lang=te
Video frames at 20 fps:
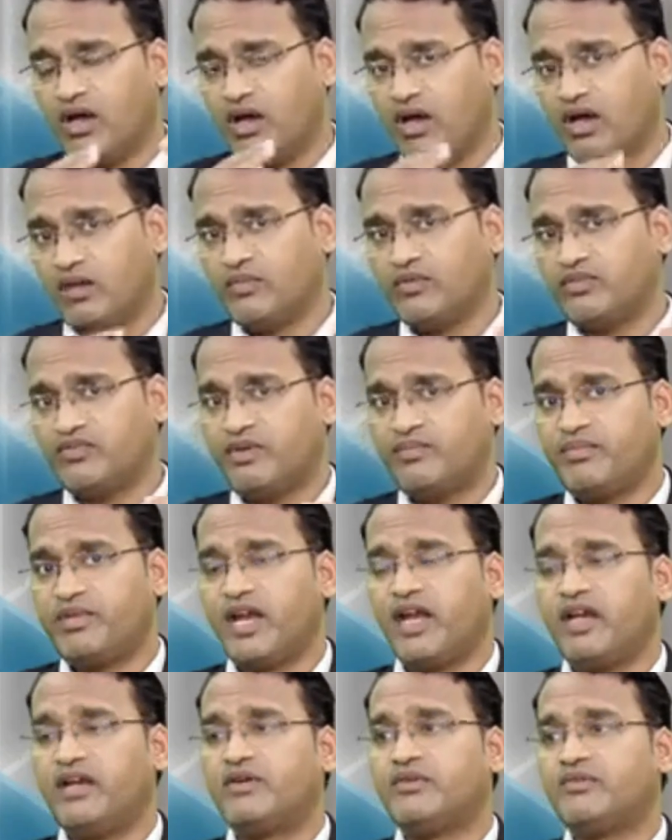ఆల్మోస్ట్ ఫ్రమ్
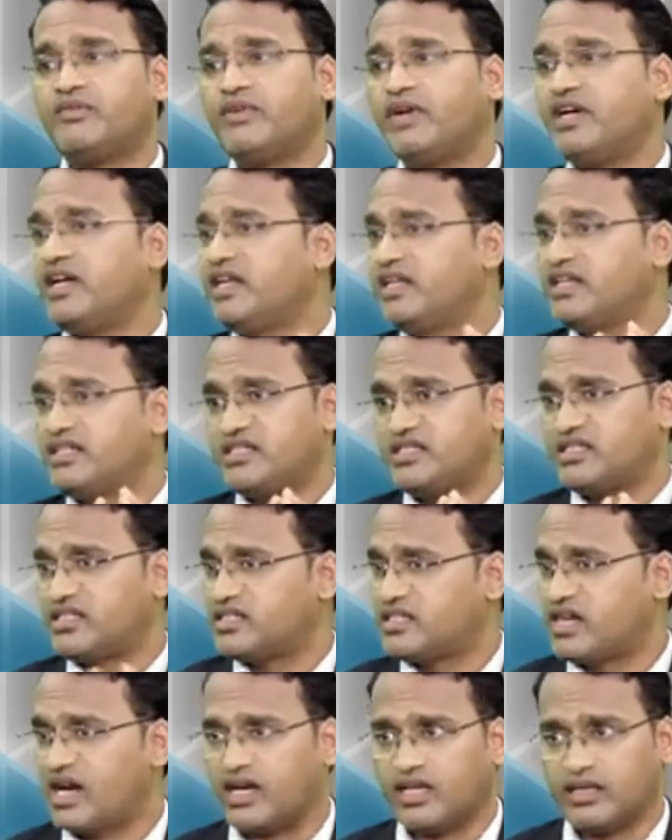టెన్ టు ట్వంటీ ఇయర్స్ నుంచే
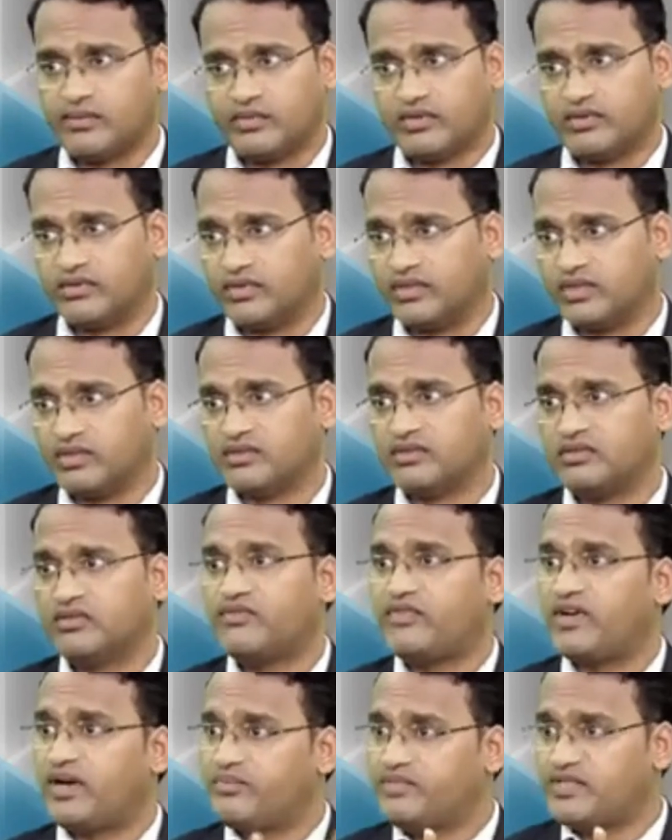స్టార్ట్ అయిపోతుంది సో
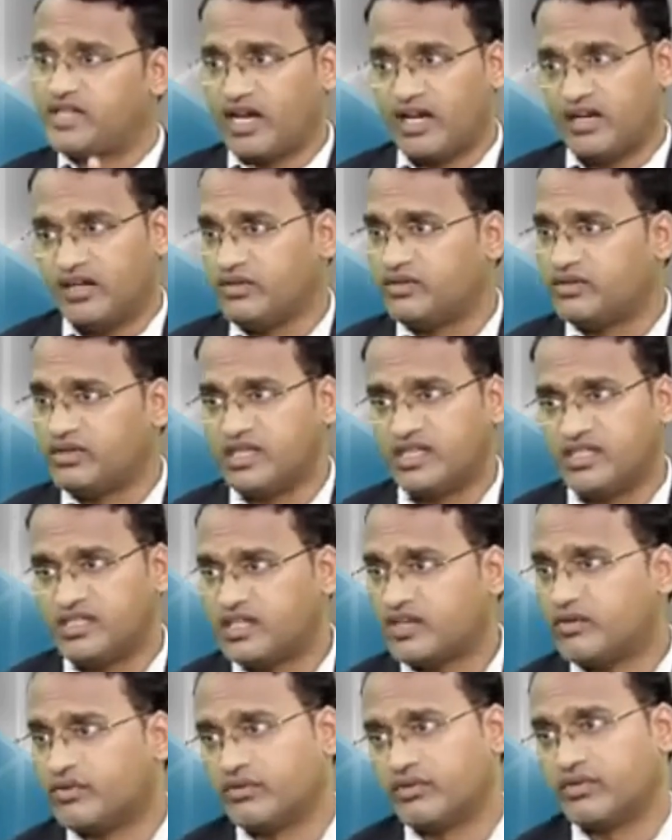ఫ్రమ్ చైల్డ్హుడ్
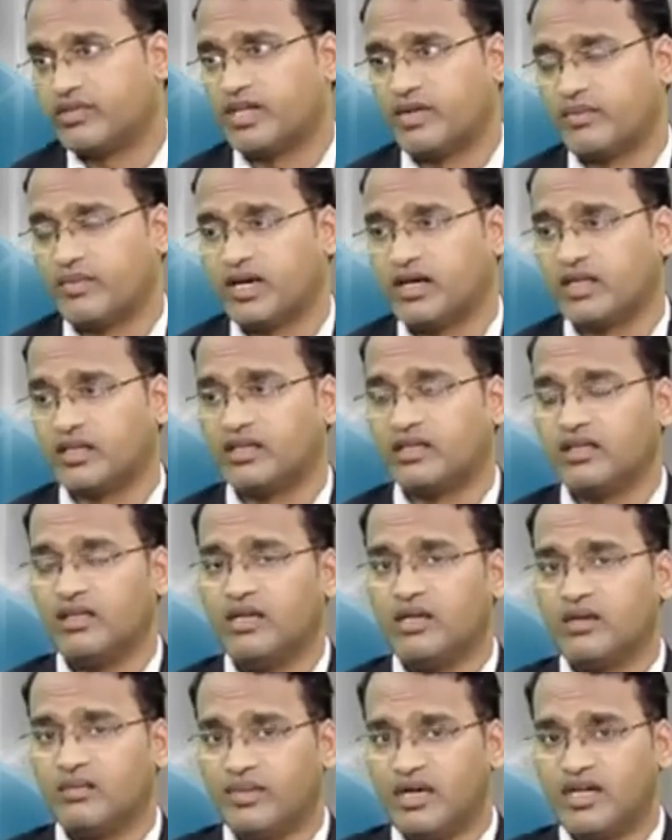నుంచే ఉంటుంది అనమాట ఇది
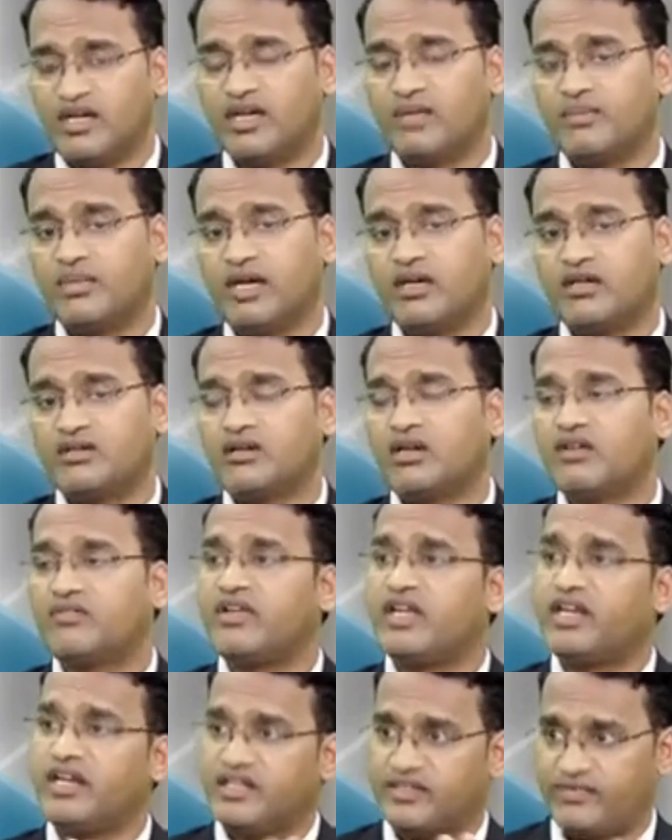బట్ డిపెండ్స్ ఆన్
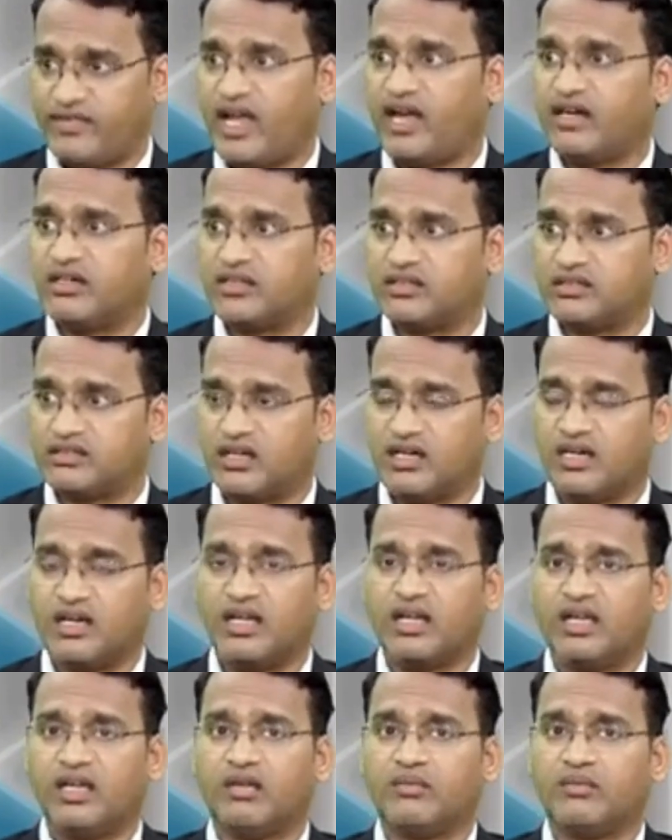వేరియస్ ఫ్యాక్టర్స్ అంటే